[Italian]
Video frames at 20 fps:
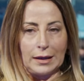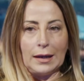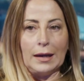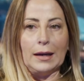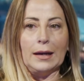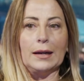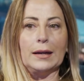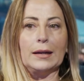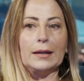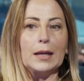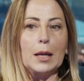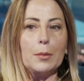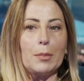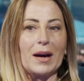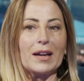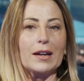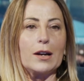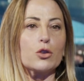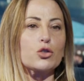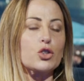eh, ne
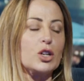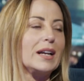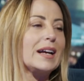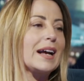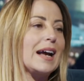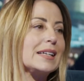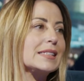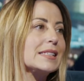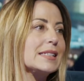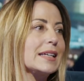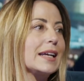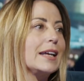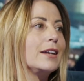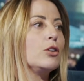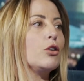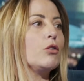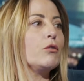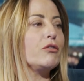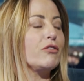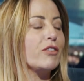parlano, cioè ragazzi che
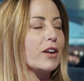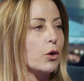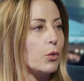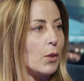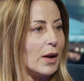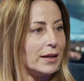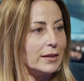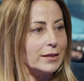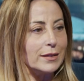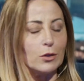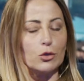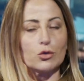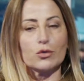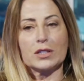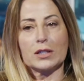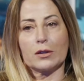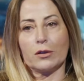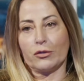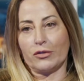non frequentano,